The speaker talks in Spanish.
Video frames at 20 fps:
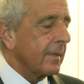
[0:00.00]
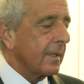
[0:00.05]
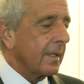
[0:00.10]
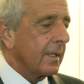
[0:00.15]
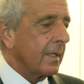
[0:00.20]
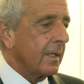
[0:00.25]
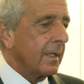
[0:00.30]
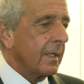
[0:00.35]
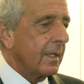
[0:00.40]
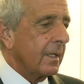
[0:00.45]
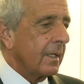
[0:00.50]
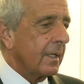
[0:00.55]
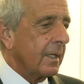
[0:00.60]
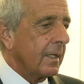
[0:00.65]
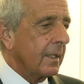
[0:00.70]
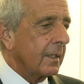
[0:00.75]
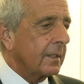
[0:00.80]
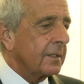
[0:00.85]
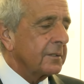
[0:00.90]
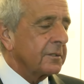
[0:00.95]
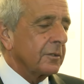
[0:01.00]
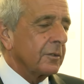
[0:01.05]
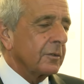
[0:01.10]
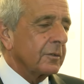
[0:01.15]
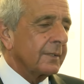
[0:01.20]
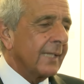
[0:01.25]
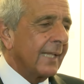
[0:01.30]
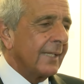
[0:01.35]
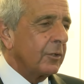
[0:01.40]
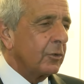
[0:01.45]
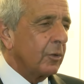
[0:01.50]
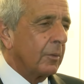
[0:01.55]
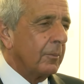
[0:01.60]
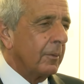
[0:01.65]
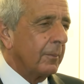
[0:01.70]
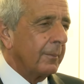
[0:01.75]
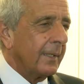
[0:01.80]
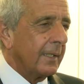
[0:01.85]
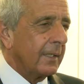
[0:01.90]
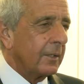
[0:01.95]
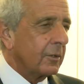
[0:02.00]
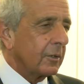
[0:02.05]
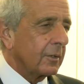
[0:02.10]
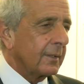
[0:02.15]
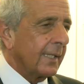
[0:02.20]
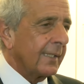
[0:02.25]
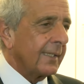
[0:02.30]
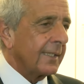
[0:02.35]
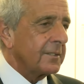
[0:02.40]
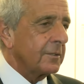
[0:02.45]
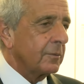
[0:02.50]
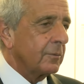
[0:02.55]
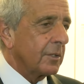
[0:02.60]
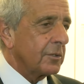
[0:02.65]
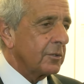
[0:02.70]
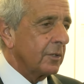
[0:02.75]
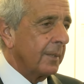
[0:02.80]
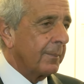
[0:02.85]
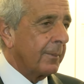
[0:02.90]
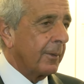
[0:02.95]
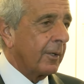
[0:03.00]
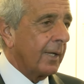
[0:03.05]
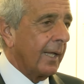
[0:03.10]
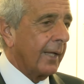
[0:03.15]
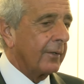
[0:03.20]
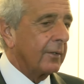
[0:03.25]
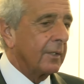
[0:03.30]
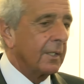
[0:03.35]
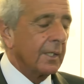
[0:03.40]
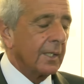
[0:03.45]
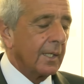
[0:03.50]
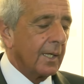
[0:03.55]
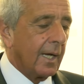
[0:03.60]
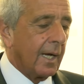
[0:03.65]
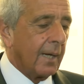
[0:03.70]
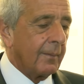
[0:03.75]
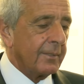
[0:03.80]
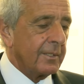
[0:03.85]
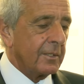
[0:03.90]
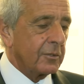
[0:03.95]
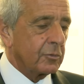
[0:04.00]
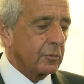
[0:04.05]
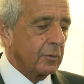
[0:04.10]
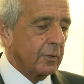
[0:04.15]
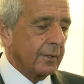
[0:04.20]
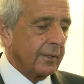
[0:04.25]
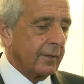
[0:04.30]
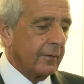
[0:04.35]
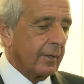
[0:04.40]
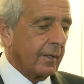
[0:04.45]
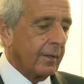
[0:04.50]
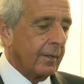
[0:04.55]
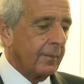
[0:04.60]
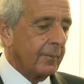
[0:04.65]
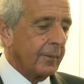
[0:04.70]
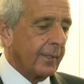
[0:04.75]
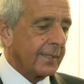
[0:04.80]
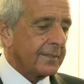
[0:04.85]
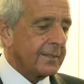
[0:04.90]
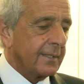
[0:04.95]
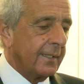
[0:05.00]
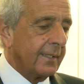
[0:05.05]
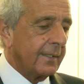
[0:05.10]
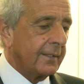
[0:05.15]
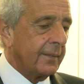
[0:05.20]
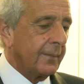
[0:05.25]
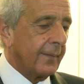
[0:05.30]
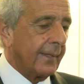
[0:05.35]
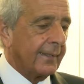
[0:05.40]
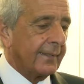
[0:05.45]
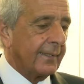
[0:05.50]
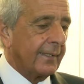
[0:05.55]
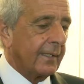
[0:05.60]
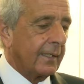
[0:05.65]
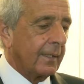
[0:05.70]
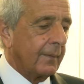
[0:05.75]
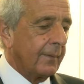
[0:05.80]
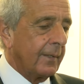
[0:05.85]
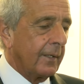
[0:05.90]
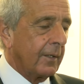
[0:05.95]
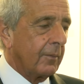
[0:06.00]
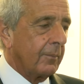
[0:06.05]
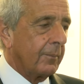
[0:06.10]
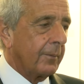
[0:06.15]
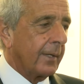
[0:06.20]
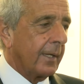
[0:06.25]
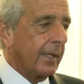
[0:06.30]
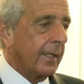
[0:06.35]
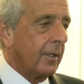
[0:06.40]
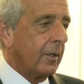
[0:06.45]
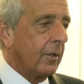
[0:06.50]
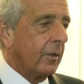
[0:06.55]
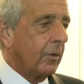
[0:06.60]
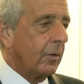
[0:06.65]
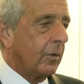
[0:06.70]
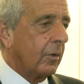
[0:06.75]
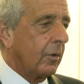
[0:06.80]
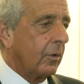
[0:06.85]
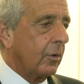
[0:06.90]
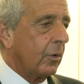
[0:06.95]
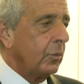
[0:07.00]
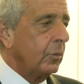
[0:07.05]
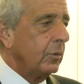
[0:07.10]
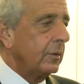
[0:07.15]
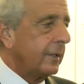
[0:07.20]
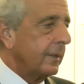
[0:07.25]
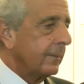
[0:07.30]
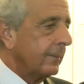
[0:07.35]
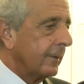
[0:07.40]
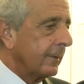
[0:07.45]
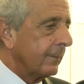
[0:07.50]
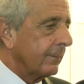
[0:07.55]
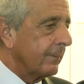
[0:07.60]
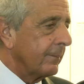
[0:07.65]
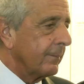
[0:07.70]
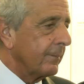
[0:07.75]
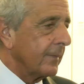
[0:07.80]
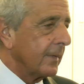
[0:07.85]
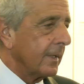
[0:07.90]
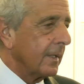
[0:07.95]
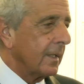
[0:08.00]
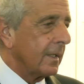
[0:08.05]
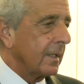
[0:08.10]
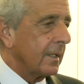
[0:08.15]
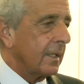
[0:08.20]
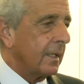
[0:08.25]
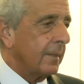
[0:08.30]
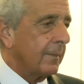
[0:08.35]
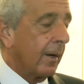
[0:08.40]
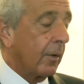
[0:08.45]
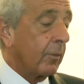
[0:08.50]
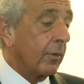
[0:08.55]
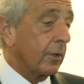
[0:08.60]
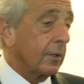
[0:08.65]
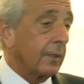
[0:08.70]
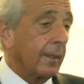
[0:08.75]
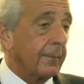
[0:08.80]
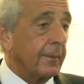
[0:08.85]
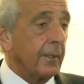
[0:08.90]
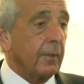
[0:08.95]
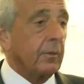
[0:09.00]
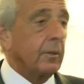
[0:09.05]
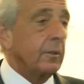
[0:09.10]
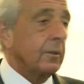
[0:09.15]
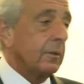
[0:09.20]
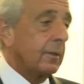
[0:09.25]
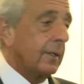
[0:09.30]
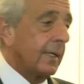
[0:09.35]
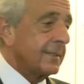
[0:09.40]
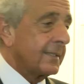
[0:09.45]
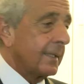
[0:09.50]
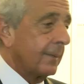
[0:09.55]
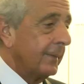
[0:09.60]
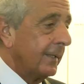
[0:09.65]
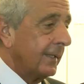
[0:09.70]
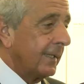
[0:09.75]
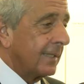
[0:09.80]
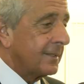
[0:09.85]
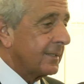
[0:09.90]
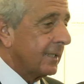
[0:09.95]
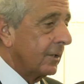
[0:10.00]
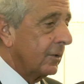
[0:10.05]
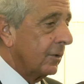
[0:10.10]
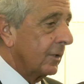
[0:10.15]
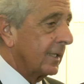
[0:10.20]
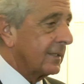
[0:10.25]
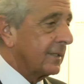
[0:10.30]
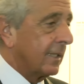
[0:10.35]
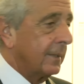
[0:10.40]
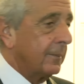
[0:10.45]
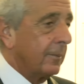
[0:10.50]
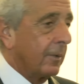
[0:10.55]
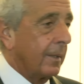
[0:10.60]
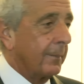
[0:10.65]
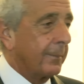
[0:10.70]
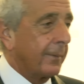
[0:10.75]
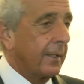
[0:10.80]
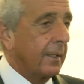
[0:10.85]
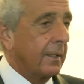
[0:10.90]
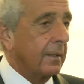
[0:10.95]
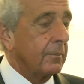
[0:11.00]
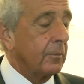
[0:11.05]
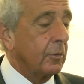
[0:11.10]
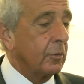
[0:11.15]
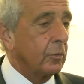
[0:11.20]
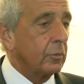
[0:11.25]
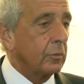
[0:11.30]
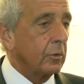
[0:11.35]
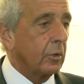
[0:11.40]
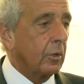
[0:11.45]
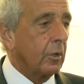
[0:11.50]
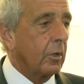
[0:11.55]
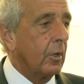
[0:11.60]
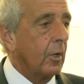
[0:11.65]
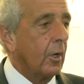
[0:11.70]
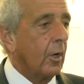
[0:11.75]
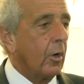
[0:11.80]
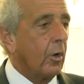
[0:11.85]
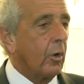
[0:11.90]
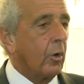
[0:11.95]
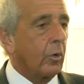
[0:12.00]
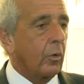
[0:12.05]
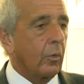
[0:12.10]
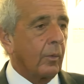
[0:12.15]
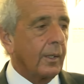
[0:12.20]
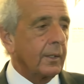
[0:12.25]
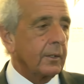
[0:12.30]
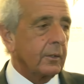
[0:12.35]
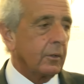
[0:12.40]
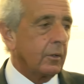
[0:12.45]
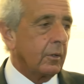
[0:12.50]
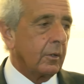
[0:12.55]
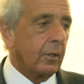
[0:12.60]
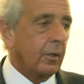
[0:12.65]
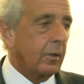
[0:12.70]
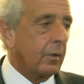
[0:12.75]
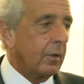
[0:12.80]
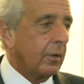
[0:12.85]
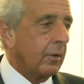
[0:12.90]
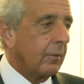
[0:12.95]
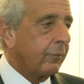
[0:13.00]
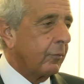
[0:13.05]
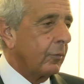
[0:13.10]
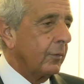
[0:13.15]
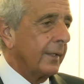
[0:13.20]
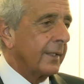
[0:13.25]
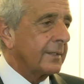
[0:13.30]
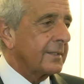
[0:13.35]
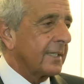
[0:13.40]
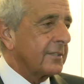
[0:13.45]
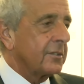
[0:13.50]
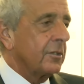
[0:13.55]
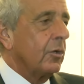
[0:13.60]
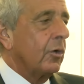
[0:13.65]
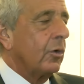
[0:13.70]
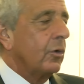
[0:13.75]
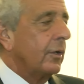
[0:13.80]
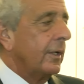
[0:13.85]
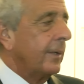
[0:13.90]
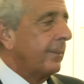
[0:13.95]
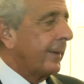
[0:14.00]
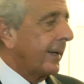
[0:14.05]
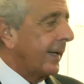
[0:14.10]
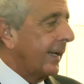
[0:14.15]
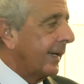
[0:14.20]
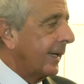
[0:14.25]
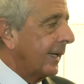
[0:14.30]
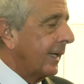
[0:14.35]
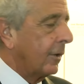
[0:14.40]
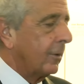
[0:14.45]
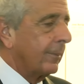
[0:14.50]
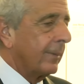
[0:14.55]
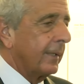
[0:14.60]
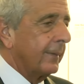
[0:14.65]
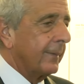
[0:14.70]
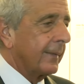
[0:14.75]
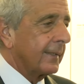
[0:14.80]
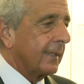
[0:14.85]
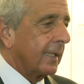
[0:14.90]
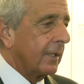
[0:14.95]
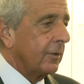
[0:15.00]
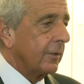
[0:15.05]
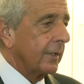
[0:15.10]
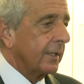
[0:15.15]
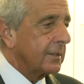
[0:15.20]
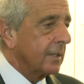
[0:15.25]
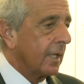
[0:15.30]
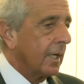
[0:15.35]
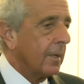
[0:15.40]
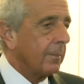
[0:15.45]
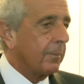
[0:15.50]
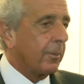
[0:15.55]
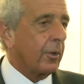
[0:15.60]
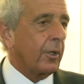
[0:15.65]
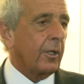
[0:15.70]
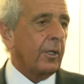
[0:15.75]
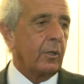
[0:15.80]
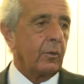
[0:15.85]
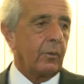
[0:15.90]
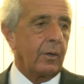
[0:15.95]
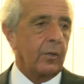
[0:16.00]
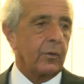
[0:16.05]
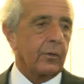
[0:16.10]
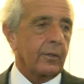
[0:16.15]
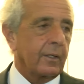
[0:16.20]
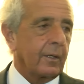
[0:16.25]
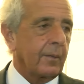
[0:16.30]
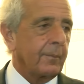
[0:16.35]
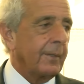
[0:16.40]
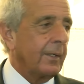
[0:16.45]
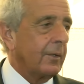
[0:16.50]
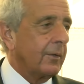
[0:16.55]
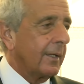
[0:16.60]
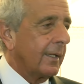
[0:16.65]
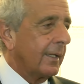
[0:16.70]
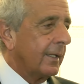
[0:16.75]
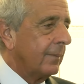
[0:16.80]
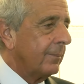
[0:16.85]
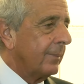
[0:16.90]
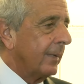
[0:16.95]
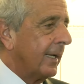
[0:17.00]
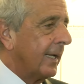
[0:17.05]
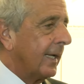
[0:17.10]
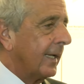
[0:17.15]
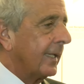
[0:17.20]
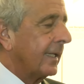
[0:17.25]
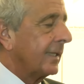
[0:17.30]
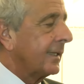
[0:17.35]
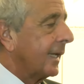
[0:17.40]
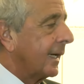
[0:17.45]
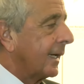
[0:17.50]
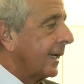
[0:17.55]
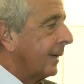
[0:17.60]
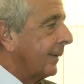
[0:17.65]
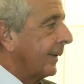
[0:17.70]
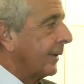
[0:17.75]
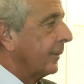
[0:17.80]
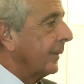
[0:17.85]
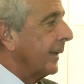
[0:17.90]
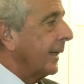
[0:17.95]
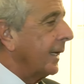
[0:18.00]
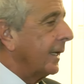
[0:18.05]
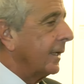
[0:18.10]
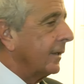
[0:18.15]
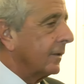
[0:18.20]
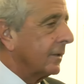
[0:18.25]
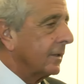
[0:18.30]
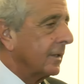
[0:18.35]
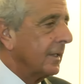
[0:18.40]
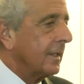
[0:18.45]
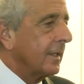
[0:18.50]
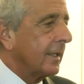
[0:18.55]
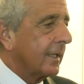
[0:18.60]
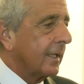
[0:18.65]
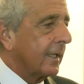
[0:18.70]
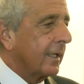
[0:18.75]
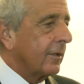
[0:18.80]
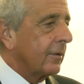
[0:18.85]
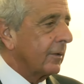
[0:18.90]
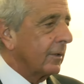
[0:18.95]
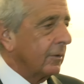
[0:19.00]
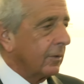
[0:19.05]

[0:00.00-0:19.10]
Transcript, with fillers: eh, qué sé yo, tantos momentos, tantas situaciones, pero claro, a veces uno tiene una memoria selectiva que tiene que ver con por ahí lo, lo último. Y me acuerdo también cuando Alzamendi hace el gol que salimos campeones del mundo, o cuando Funes hace los goles para ganar la Copa Libertadores. ¿Por qué no acordarme ahora del penal que ataja a Barovero, que creo que